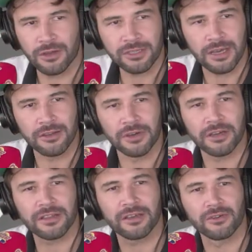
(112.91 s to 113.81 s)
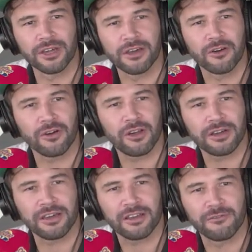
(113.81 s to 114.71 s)
saíram aí. Cadê o Daniel? Coloca
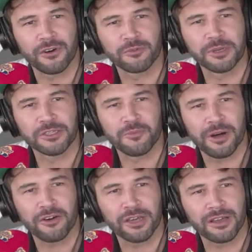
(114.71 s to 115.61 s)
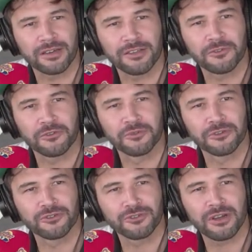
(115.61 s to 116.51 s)
aí aquela foto principal, aquela que tá todo mundo
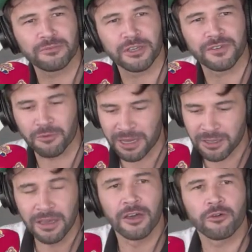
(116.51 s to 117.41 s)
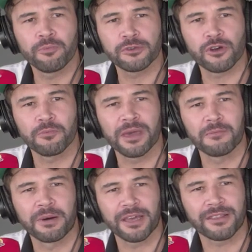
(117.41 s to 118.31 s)
junto. Olha pra você ver como é que. um pessoal bem
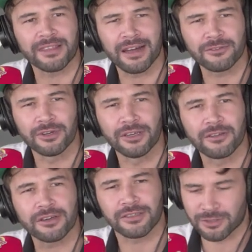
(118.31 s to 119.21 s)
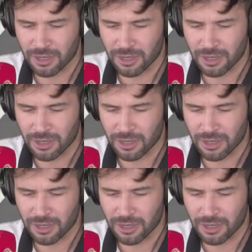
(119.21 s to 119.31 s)
aparentado ali. Nossa senhora,